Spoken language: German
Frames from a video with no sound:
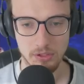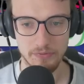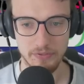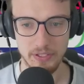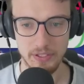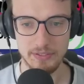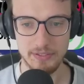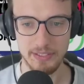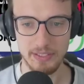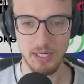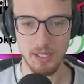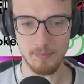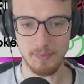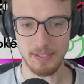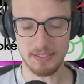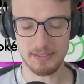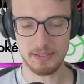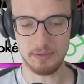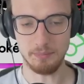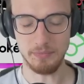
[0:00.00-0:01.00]
Auf wen Dina
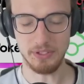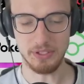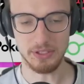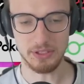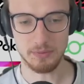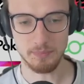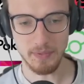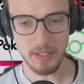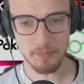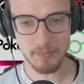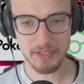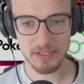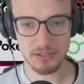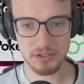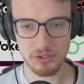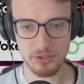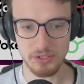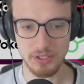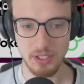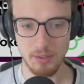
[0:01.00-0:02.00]
maximiere ich. Mehr
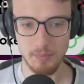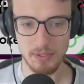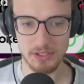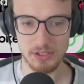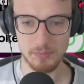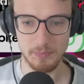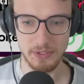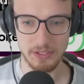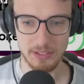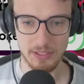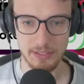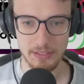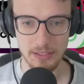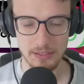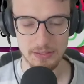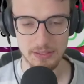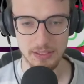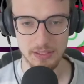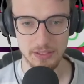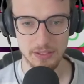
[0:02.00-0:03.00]
Mittel zu Dina maximieren klingt
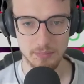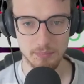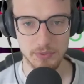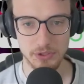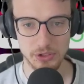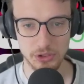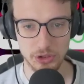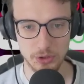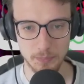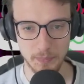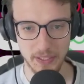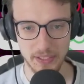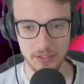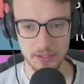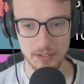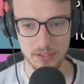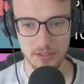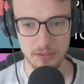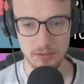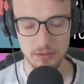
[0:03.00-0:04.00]
tatsächlich ein bisschen
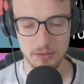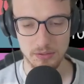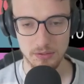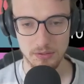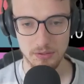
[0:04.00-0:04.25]
spannender.